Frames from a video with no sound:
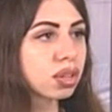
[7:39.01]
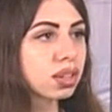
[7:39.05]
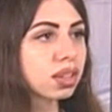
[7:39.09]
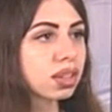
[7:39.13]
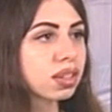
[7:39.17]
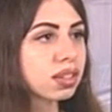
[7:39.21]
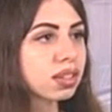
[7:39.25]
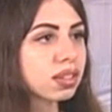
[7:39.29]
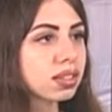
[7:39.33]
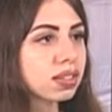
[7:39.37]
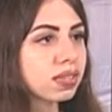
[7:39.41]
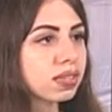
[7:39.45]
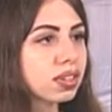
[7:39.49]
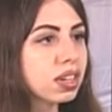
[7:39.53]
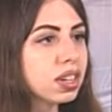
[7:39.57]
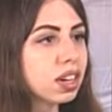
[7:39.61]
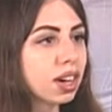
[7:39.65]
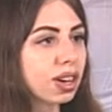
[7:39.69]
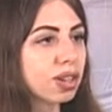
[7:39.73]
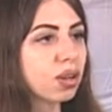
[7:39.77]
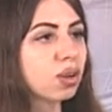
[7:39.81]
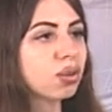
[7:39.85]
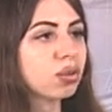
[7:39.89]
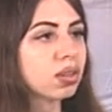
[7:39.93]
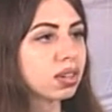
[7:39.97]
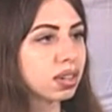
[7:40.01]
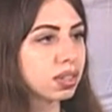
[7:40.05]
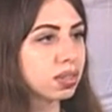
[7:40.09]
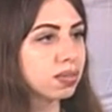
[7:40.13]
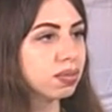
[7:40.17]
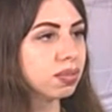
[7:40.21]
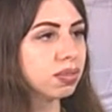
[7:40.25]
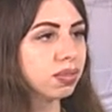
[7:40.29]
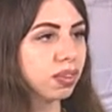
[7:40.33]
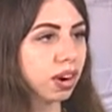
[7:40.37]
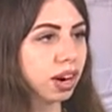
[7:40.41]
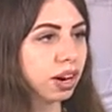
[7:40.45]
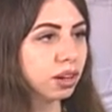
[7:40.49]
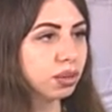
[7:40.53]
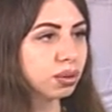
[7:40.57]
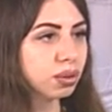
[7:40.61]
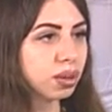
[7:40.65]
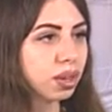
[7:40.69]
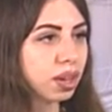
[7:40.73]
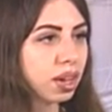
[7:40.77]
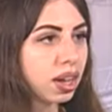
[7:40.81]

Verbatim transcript: и свои районы развивают.